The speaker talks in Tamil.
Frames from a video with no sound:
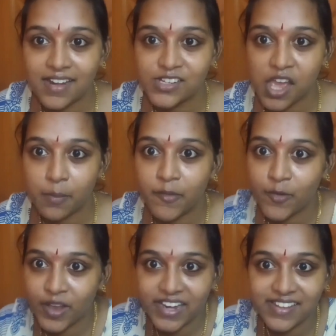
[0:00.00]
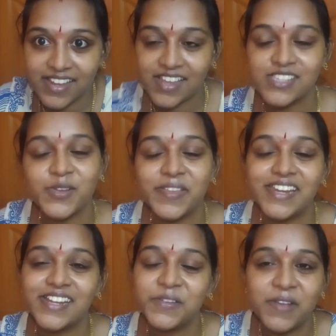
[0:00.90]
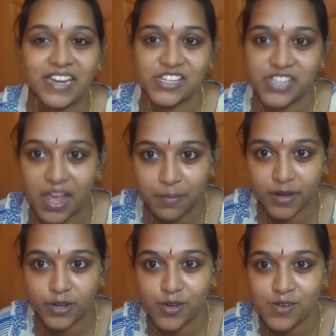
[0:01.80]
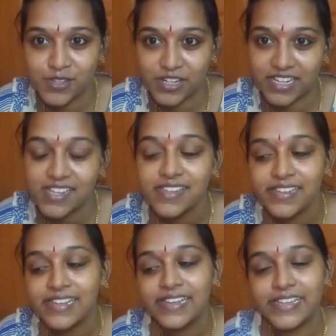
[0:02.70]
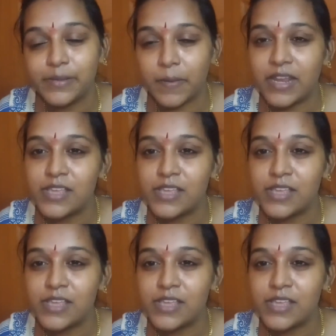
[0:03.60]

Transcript: ஷேர் பண்ணுவோம் உங்ககிட்ட தானே ஸோ அதனால தான் உங்ககிட்ட ஷேர் பண்ணட்டுன்னு சொல்லிட்டு இது பண்ணேன் ஸோ